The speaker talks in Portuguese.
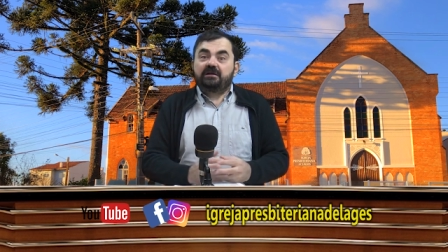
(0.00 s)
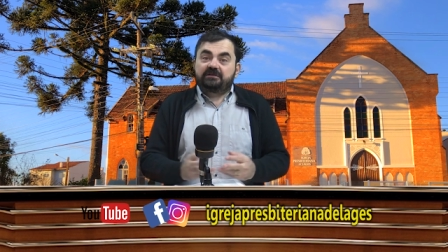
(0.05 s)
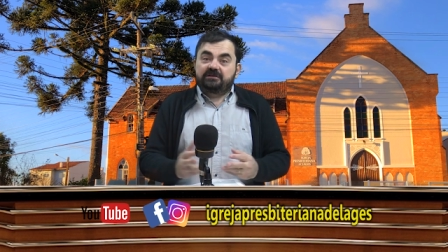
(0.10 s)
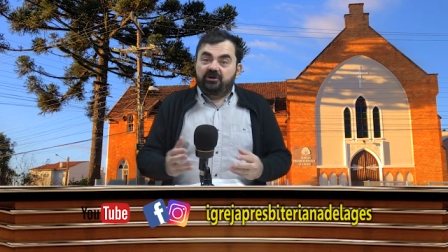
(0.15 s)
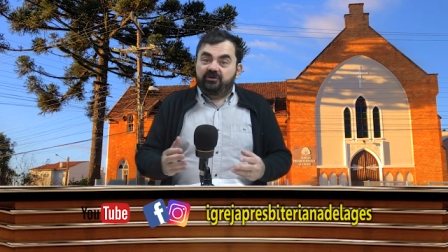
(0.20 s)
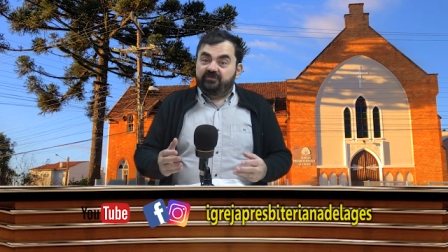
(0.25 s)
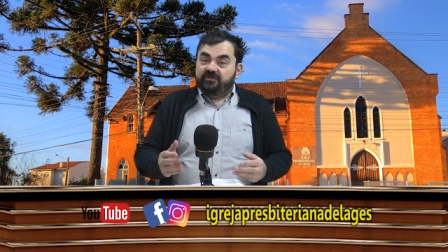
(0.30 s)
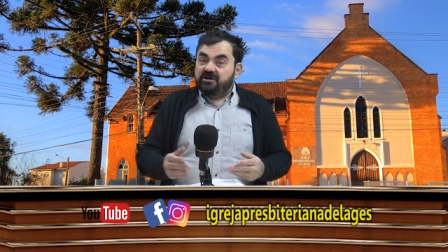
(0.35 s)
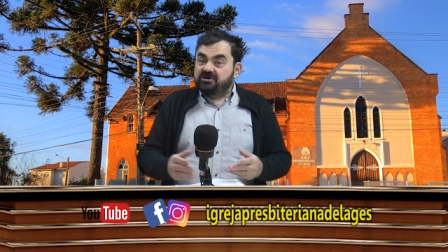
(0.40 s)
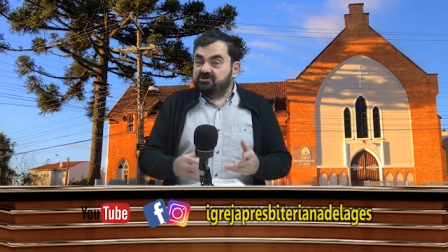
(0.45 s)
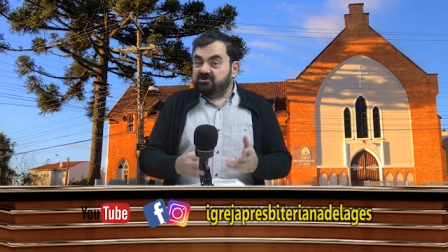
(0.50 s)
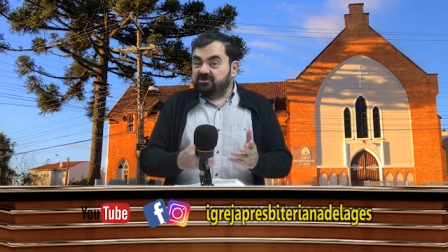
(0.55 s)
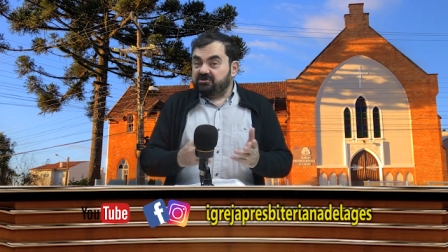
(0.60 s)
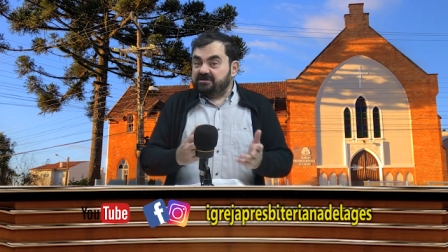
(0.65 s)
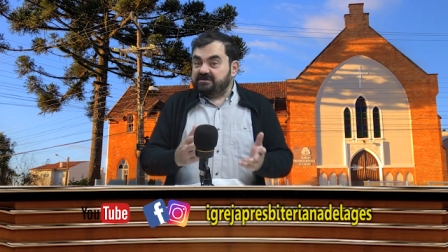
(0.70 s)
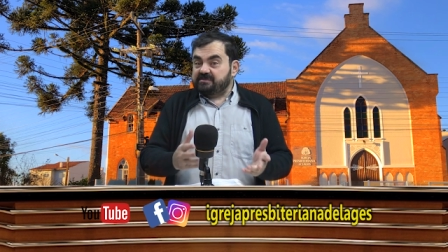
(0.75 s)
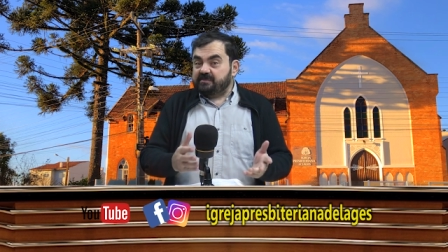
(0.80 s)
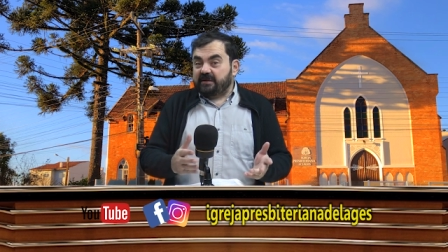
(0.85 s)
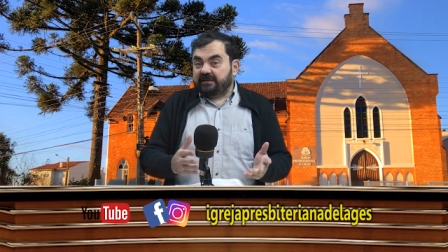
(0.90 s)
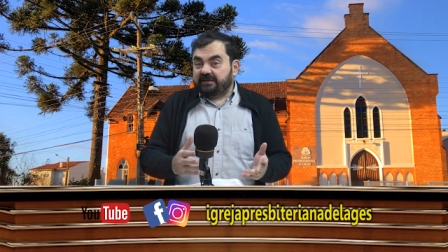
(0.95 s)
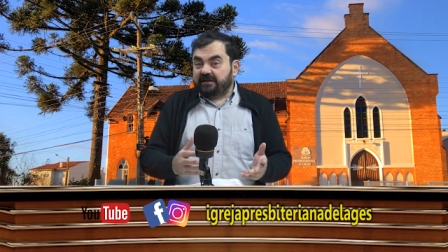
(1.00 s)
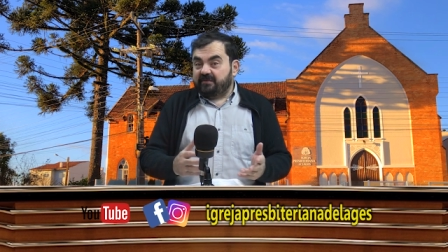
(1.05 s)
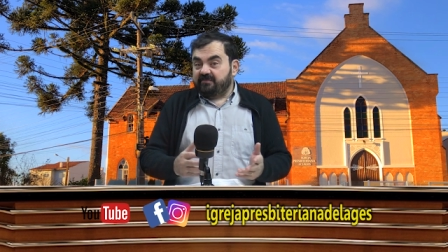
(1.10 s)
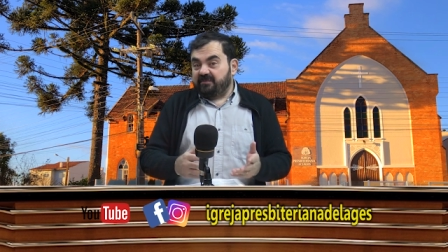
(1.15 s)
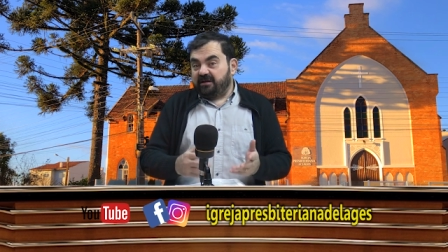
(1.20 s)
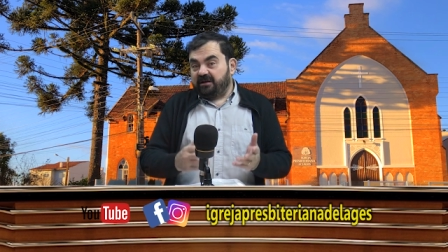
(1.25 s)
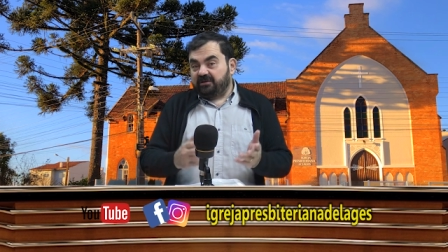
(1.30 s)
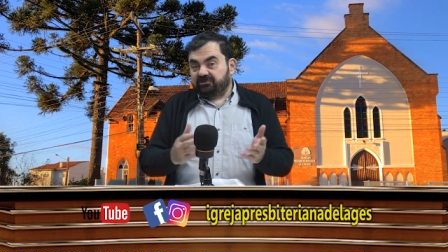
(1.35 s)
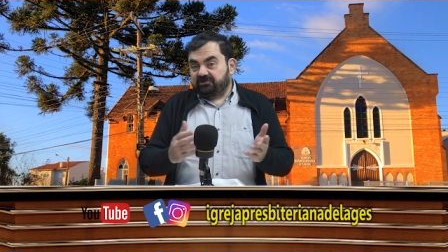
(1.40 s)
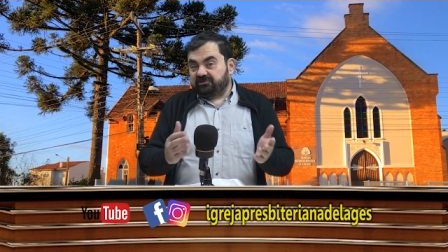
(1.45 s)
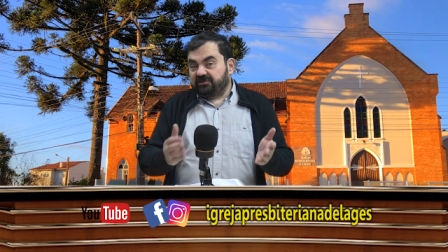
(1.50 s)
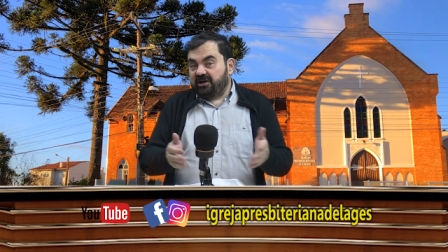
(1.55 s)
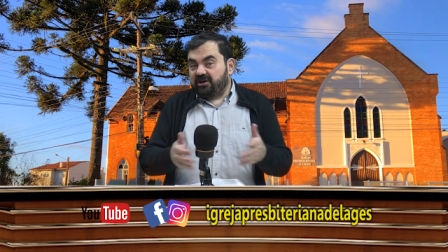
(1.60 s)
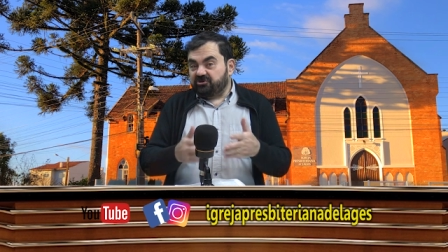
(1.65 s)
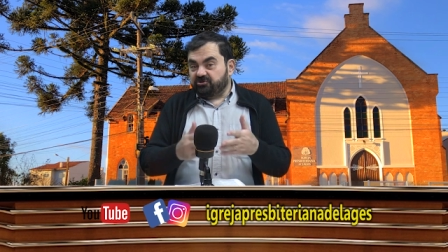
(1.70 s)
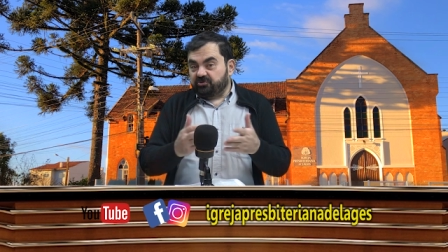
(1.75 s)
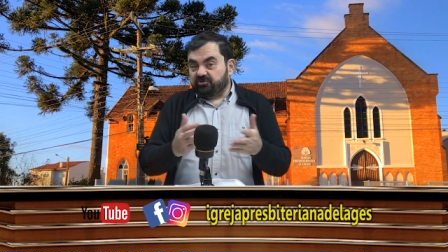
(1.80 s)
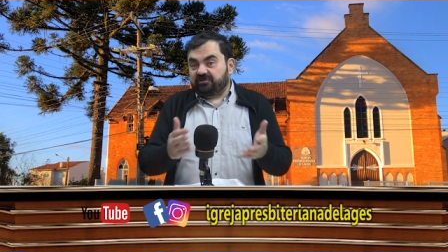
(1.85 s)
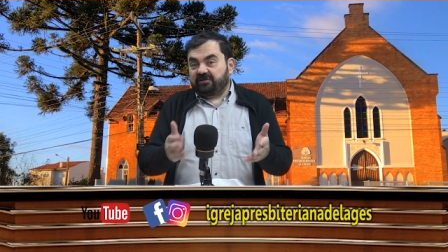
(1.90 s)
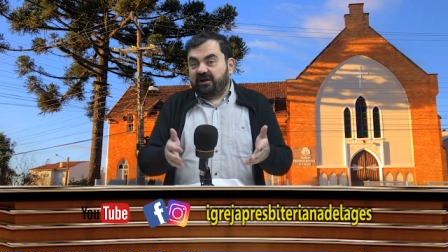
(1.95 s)
Talvez o desmatamento tenha
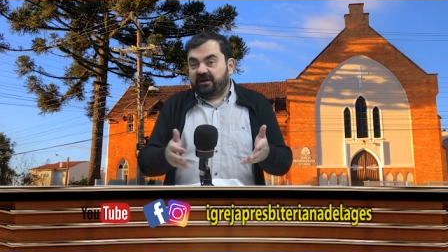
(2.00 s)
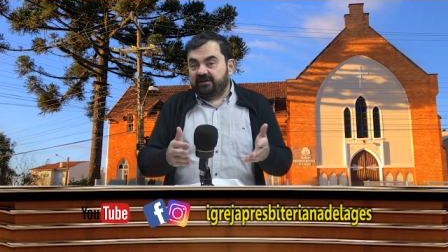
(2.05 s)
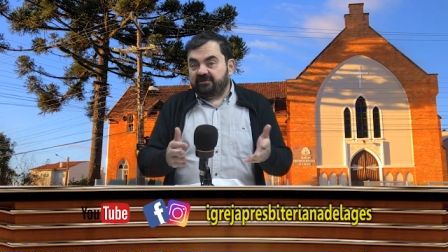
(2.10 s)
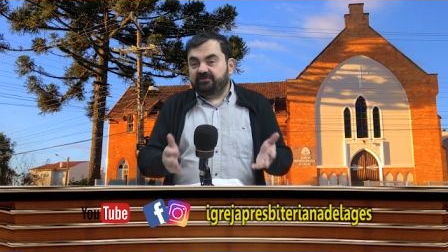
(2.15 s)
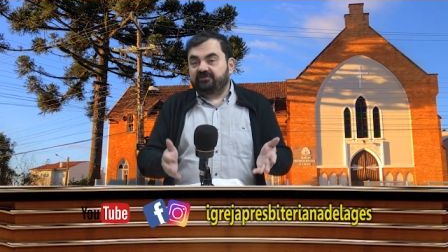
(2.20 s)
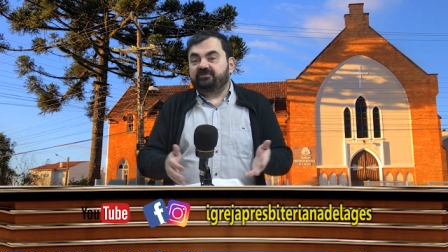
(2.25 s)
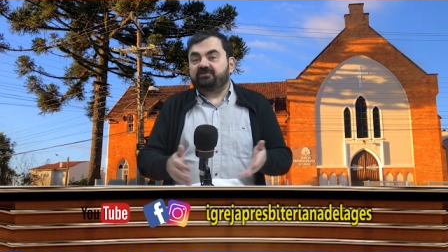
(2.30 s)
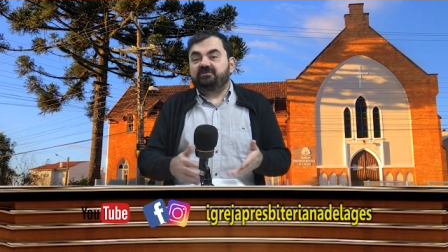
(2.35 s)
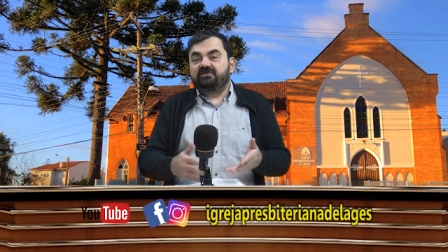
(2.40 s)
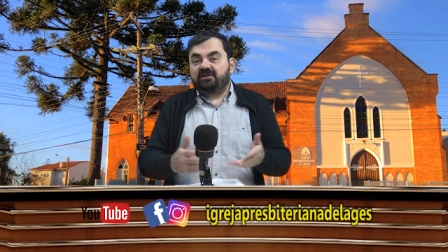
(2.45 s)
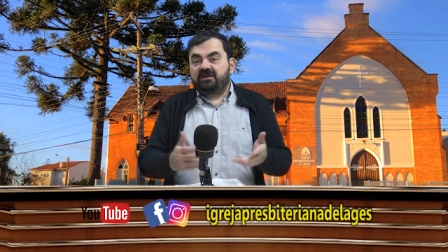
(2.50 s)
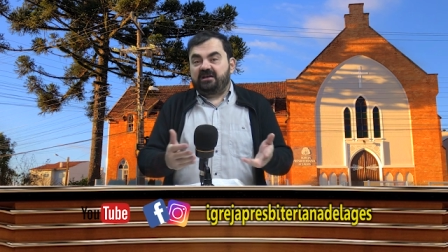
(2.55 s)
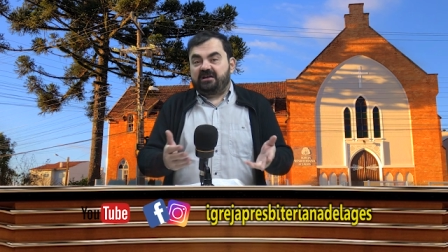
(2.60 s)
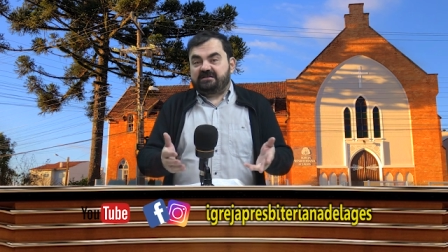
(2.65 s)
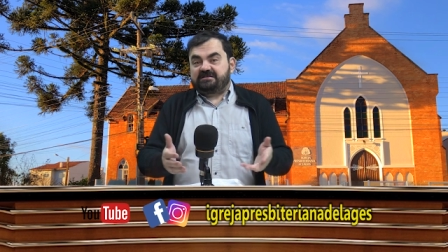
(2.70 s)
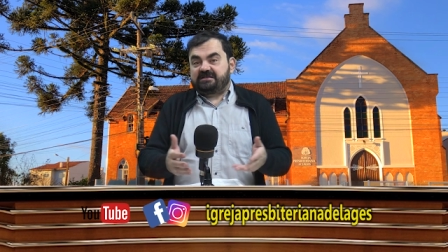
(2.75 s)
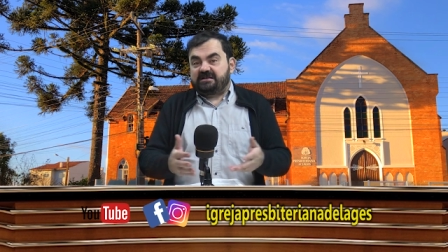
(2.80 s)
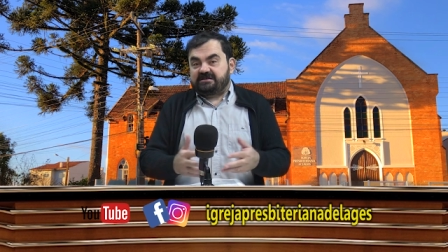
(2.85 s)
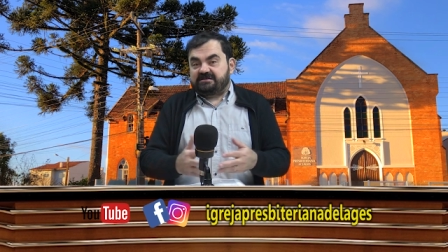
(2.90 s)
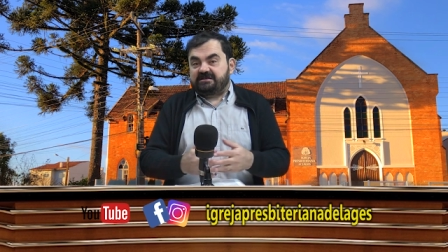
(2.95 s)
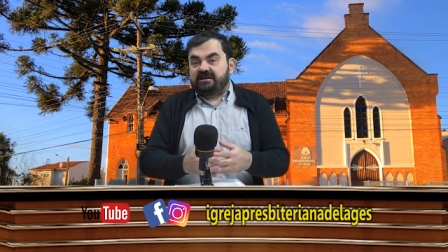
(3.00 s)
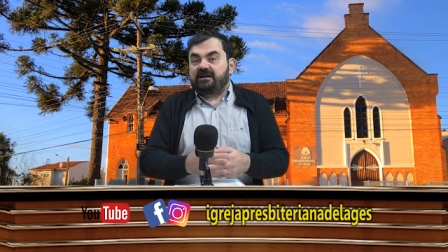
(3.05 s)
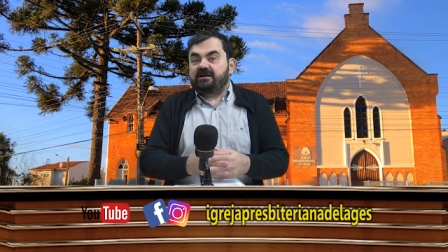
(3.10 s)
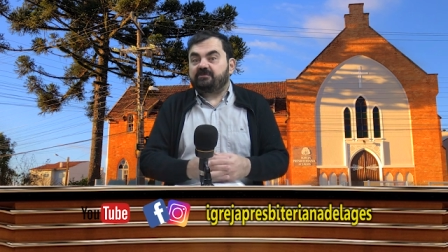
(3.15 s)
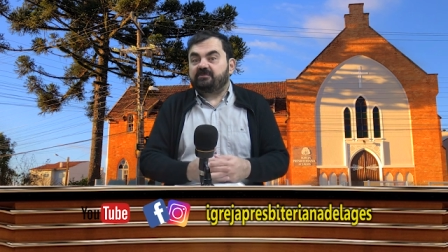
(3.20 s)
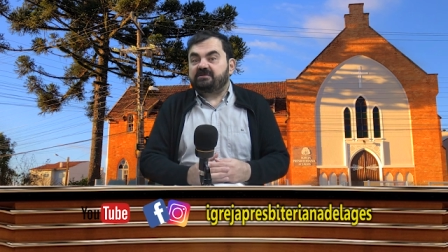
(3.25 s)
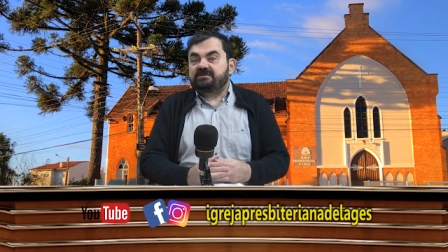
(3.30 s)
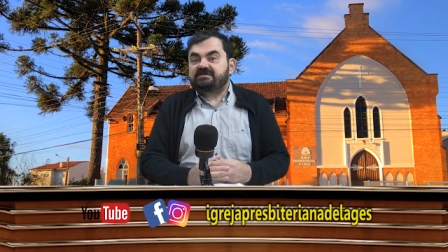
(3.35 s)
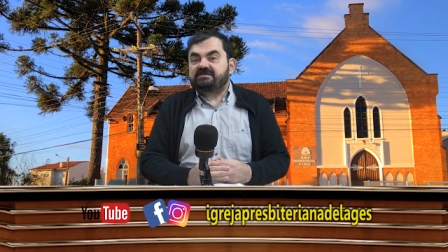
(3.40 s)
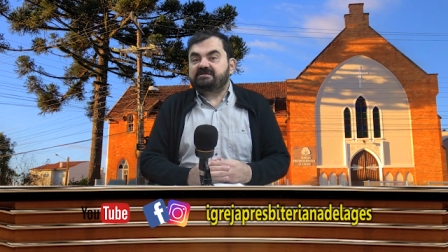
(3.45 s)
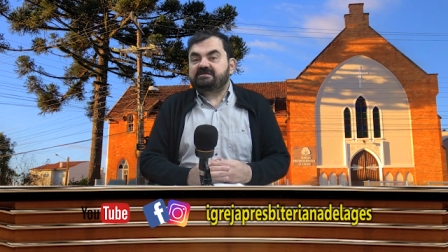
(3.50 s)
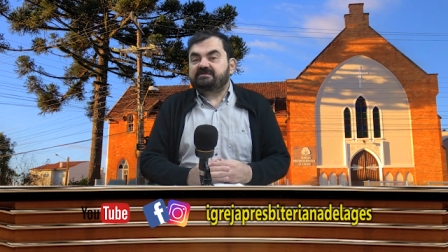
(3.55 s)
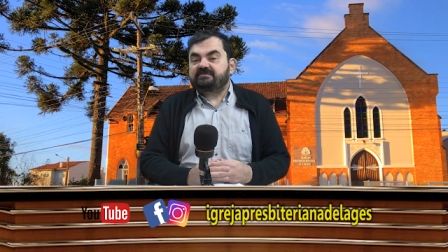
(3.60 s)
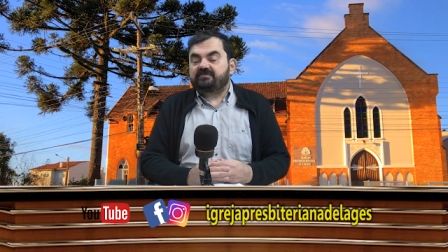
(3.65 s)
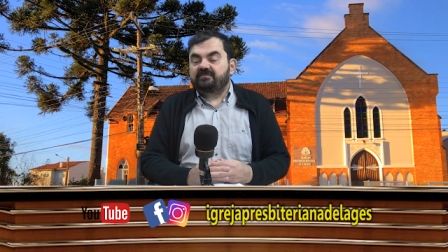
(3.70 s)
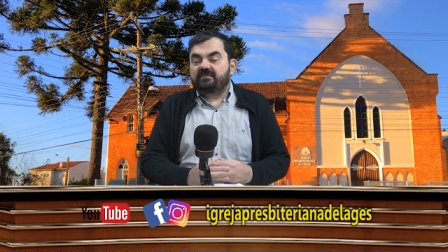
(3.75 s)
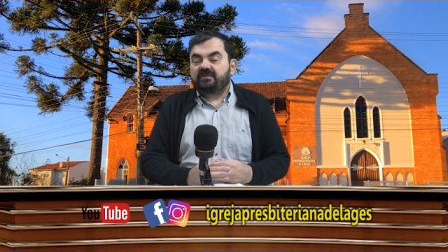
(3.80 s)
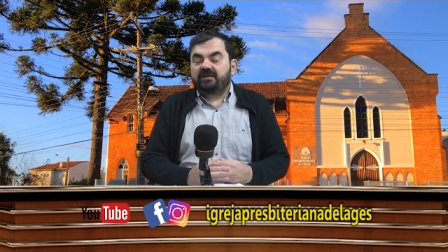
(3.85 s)
ajudado essas águas,